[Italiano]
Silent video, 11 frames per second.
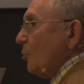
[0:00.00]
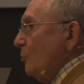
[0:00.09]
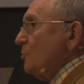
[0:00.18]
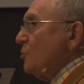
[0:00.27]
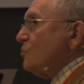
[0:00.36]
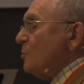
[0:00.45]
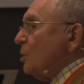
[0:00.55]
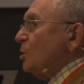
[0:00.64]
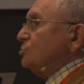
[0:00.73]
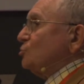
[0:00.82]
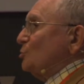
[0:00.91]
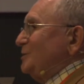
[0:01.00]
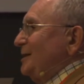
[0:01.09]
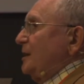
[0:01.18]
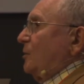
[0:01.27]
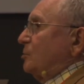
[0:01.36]
come un modo
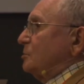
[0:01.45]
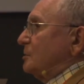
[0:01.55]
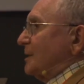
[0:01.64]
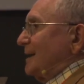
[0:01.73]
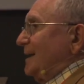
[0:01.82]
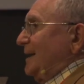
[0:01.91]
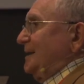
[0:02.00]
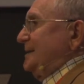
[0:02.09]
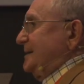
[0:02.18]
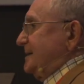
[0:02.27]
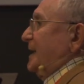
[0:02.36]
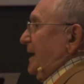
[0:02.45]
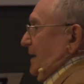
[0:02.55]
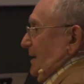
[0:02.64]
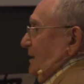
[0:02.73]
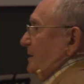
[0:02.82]
di
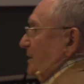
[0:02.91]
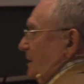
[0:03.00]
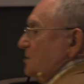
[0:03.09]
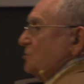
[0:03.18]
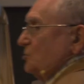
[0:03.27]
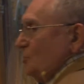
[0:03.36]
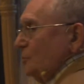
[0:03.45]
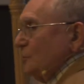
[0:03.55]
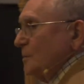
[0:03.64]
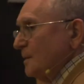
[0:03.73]
organizzare il rischio.